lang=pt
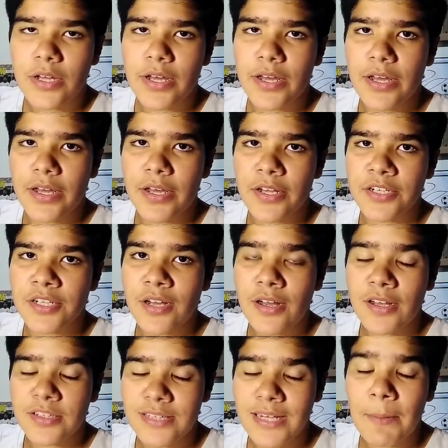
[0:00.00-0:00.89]
é,
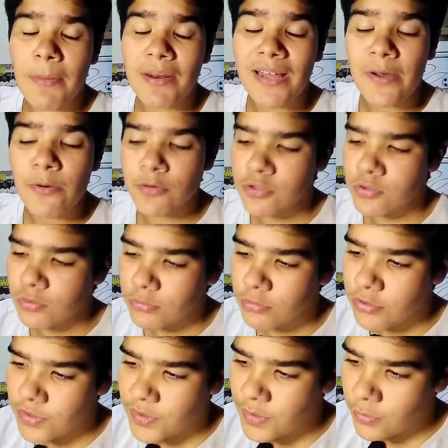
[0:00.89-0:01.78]
já trabalharam
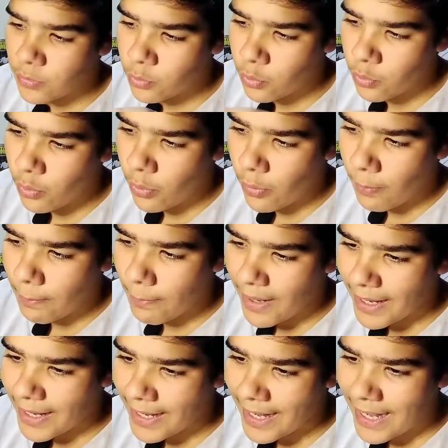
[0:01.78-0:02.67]
juntos no
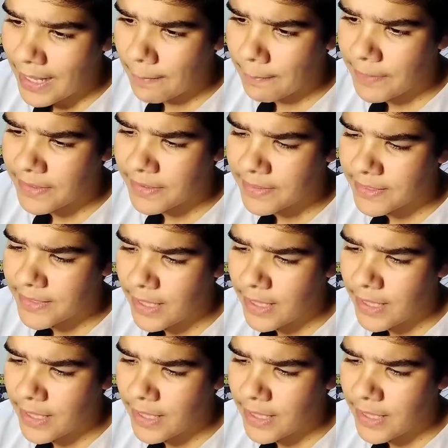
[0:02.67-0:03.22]
Maccabi